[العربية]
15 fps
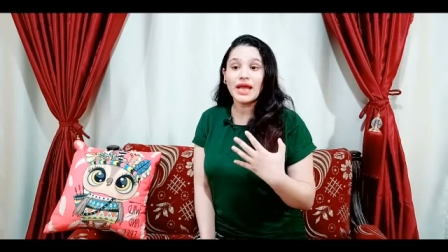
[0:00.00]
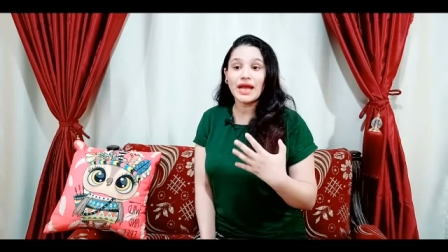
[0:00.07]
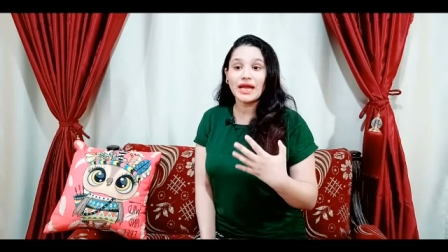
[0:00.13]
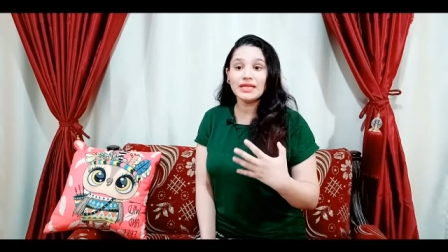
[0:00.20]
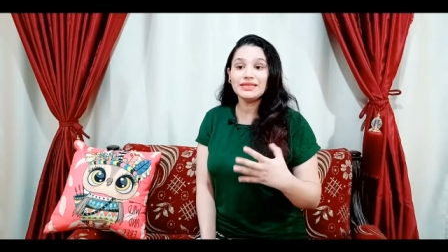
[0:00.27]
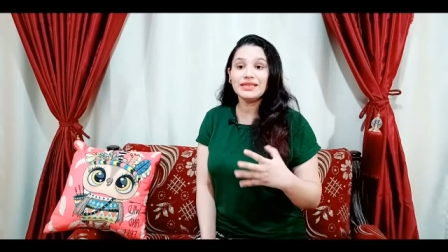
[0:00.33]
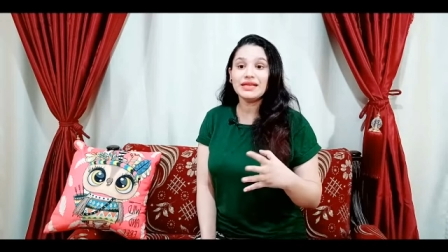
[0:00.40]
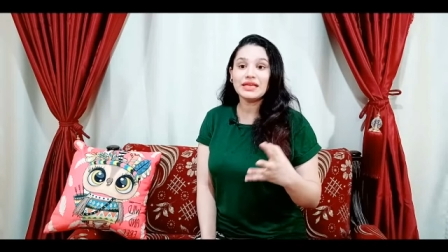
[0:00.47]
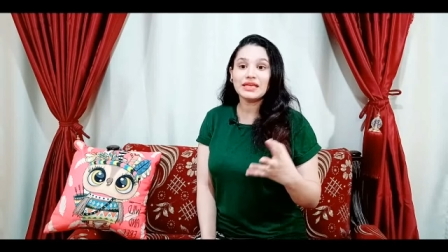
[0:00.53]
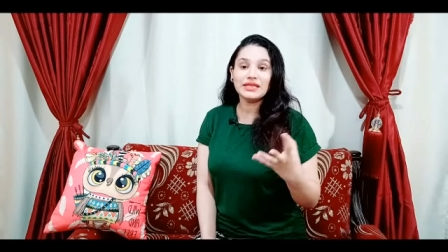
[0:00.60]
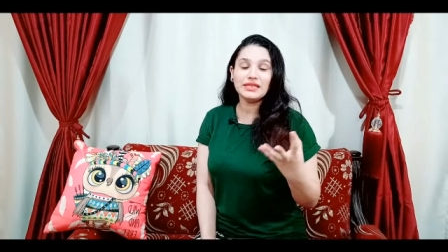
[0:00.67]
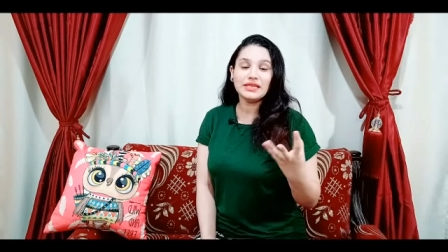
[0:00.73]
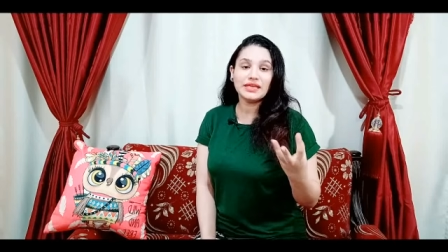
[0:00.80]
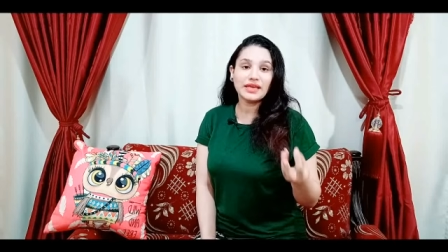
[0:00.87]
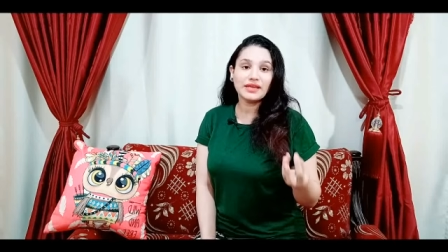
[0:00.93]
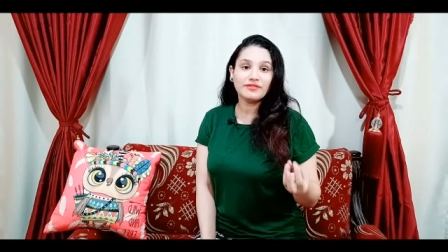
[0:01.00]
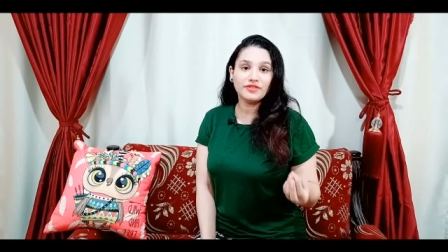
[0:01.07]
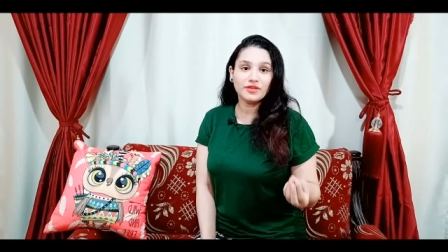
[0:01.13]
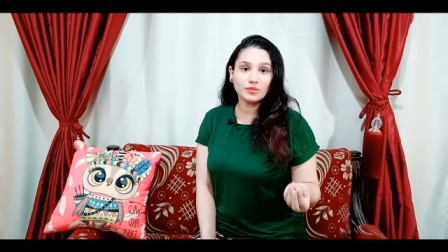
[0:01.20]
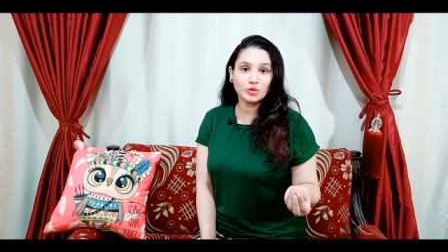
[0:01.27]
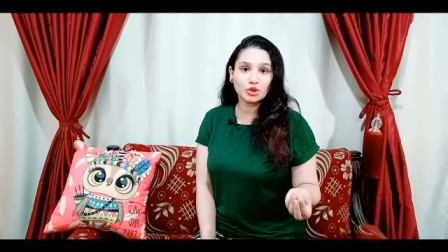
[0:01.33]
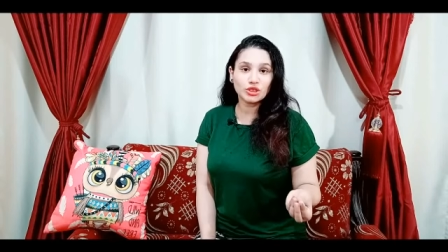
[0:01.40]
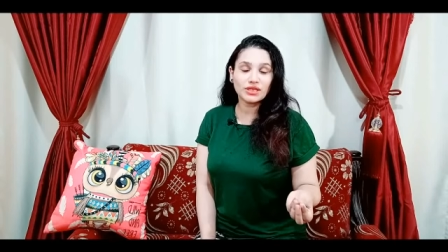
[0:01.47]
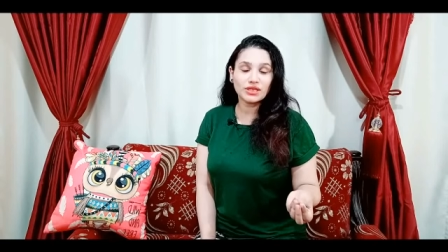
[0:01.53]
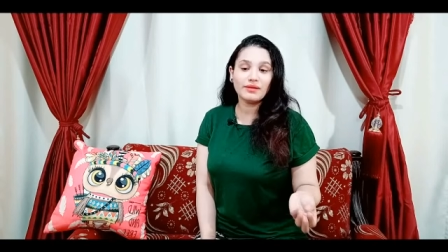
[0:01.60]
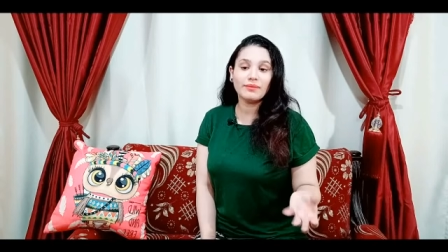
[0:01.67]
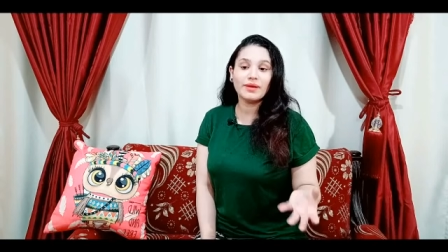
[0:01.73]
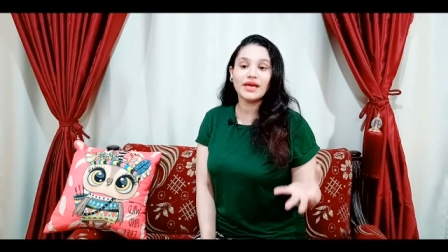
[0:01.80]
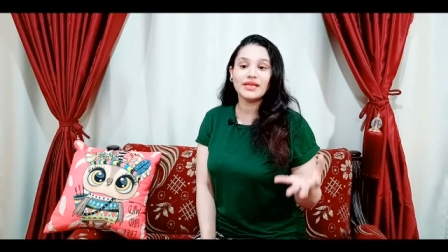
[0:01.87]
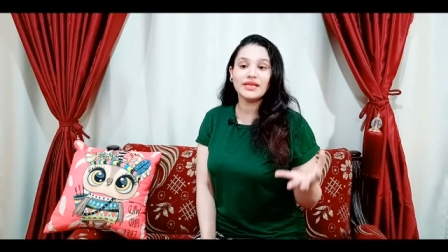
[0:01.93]
عندك ان كان في مشكله
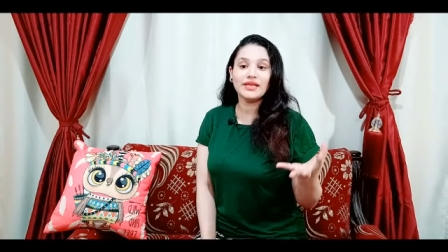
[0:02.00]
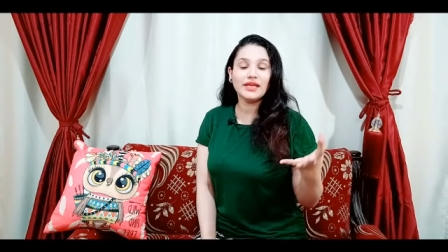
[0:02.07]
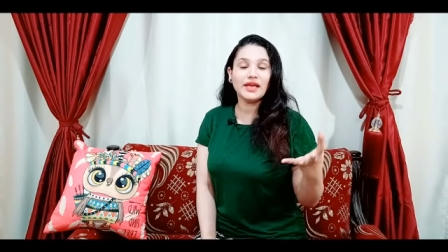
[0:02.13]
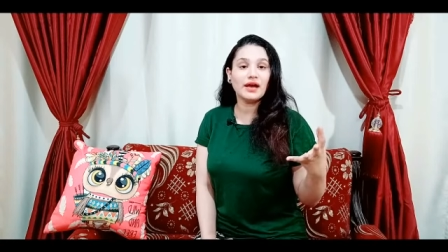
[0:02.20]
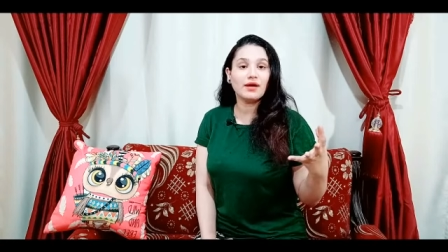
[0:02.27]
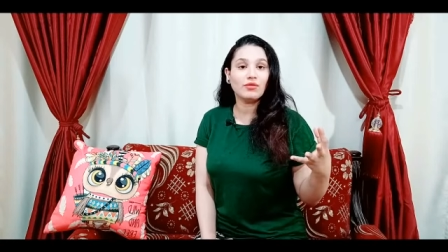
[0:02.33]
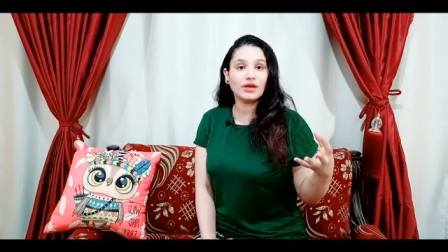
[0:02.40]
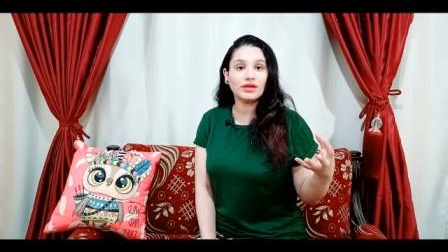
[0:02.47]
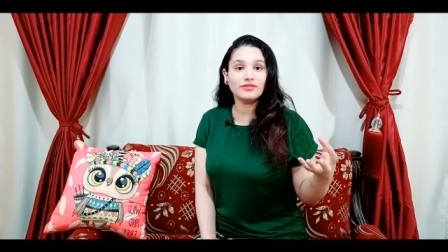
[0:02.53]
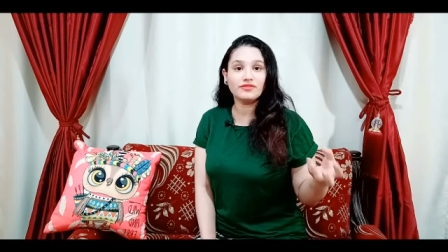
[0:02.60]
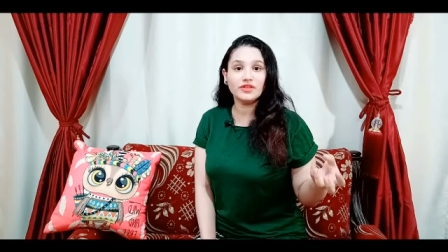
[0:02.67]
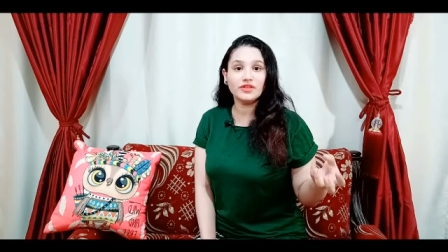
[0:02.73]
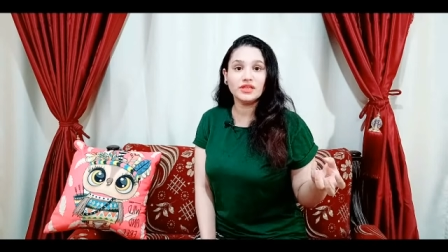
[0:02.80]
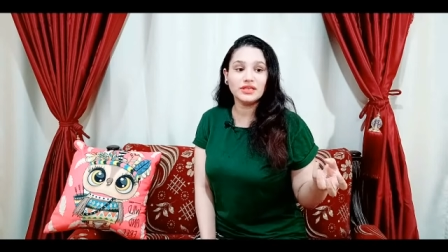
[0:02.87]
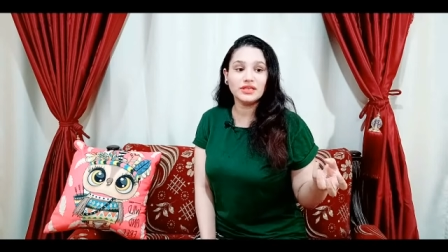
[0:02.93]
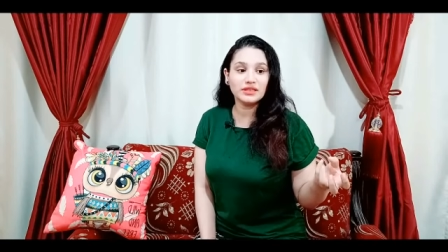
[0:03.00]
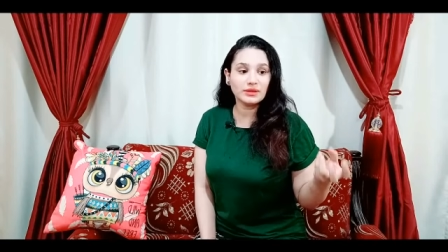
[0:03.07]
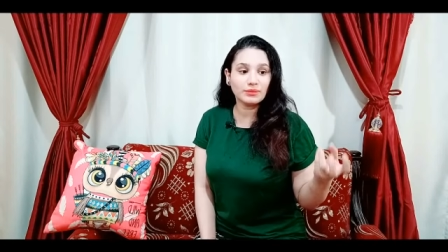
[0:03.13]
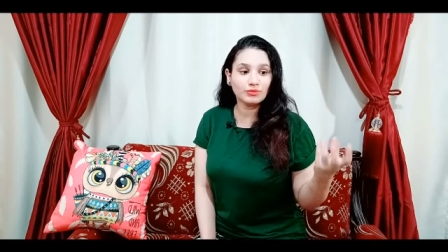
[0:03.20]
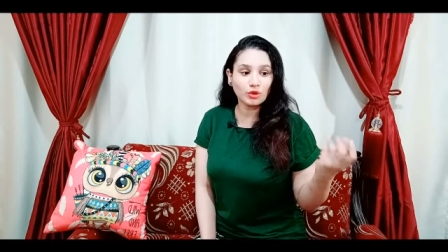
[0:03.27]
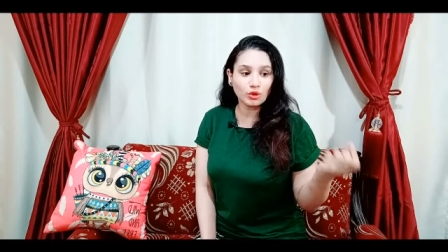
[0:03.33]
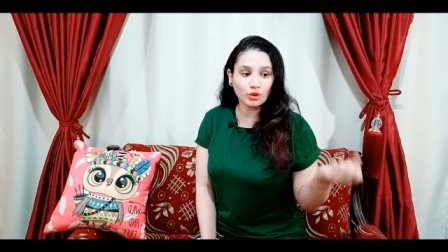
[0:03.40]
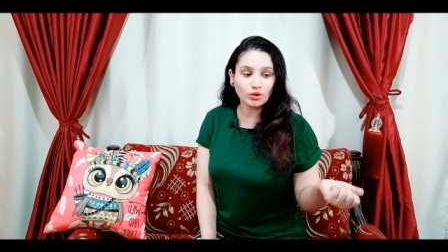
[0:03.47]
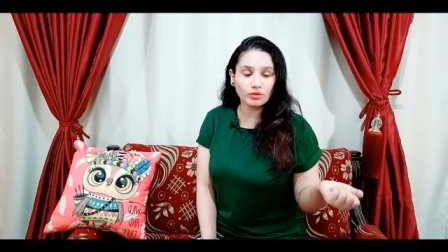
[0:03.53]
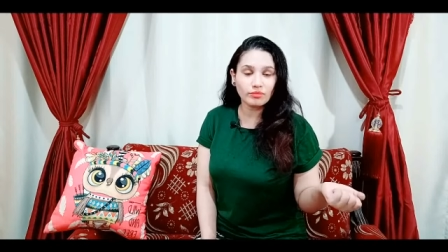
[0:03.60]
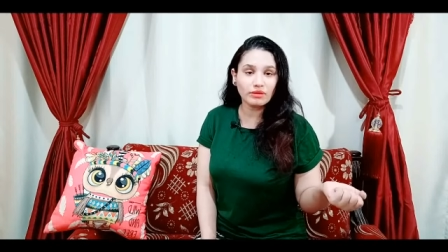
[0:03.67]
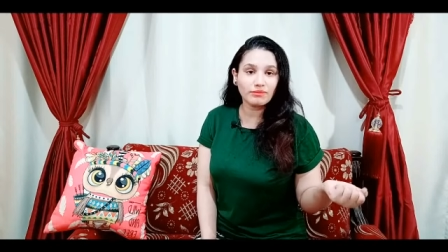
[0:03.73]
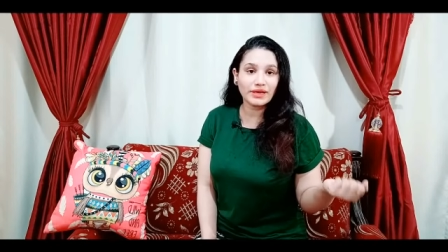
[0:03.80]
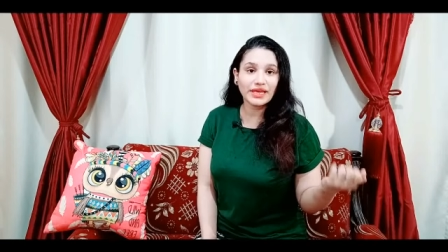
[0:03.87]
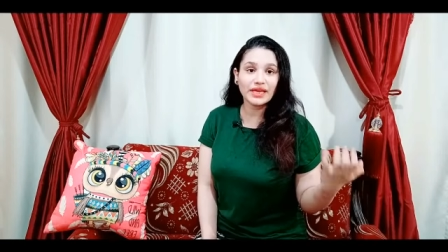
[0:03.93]
مهنيه او كان في ان انت بتخرج
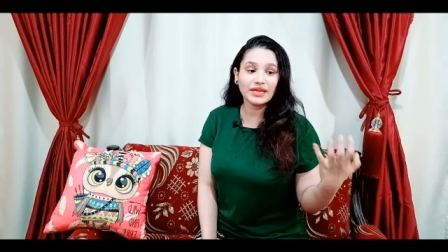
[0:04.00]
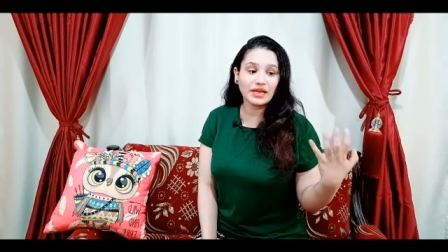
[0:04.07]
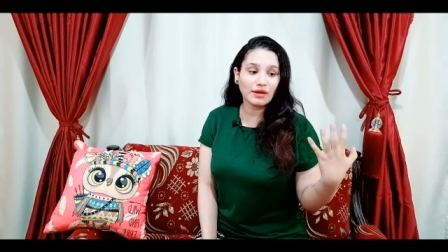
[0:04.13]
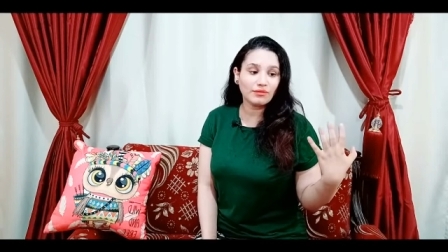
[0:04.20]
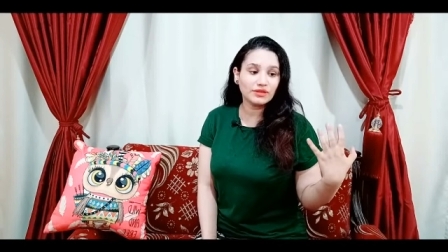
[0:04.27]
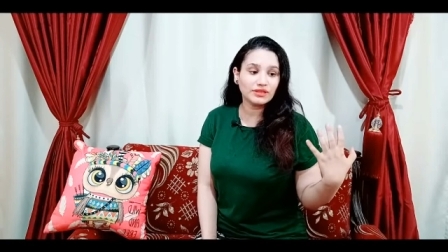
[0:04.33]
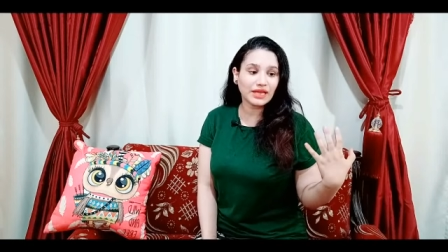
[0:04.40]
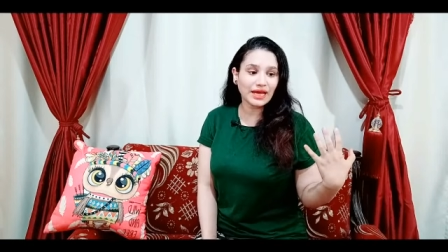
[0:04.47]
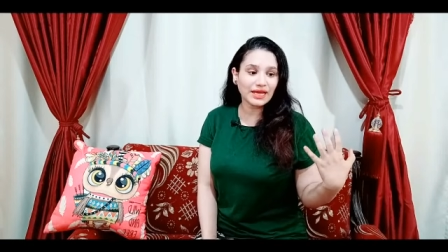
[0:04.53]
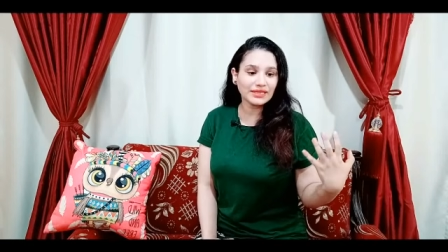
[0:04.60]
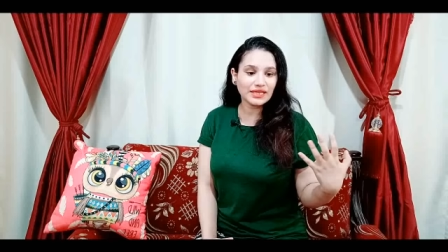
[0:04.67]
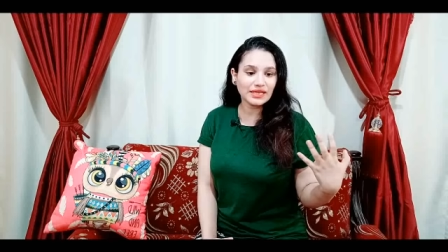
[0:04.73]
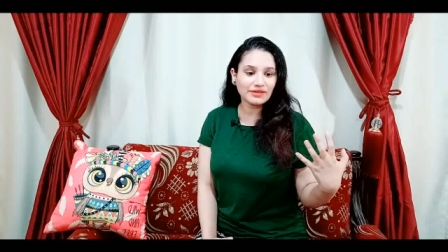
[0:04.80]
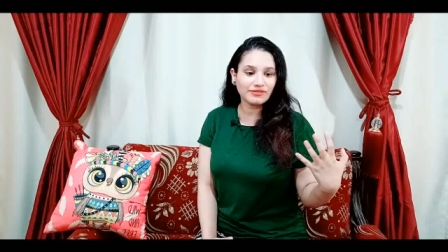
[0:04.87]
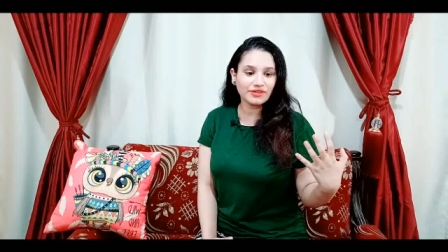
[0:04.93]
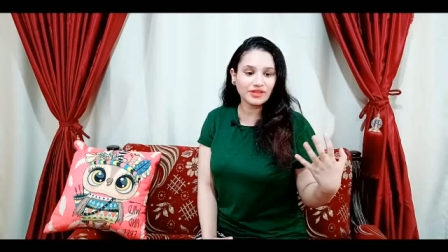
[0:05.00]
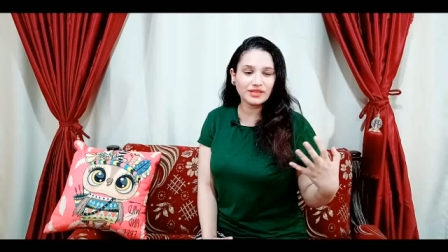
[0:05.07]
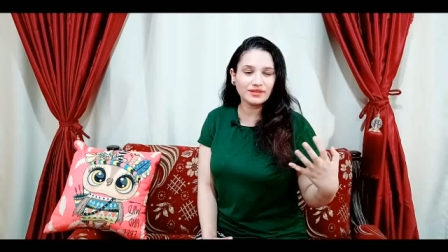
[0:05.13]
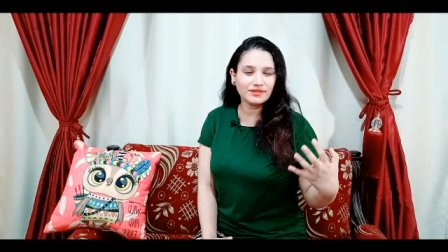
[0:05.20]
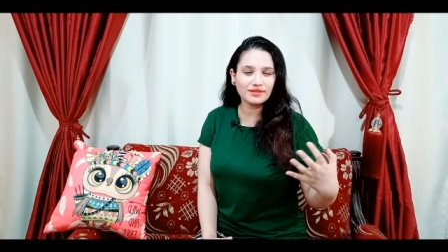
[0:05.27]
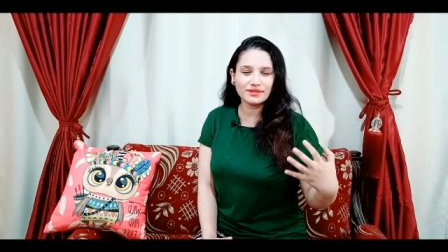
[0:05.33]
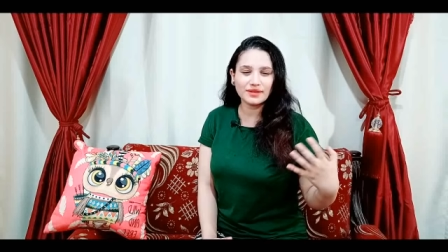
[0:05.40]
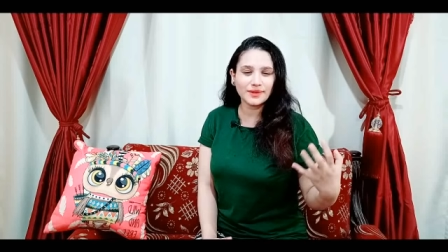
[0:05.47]
من مكان او انت عندك فكره